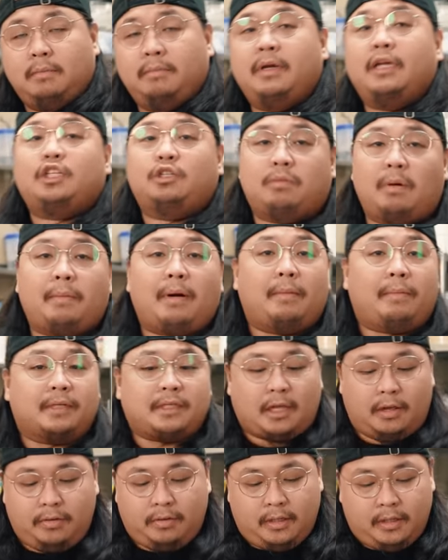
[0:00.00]
Medyo
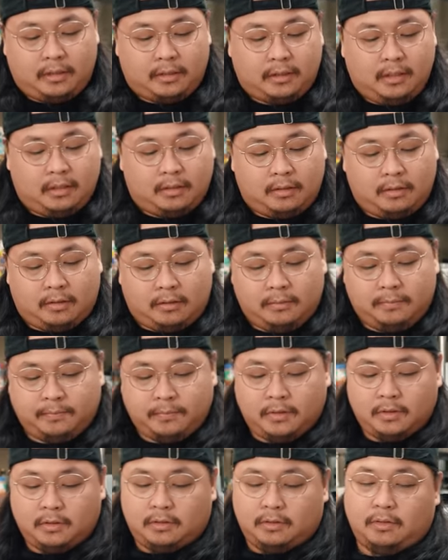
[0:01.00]
mamamatay yung yeast dito.
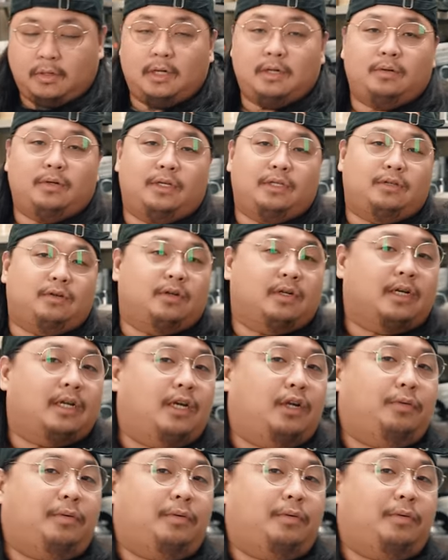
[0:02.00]
So haluin nyo hanggang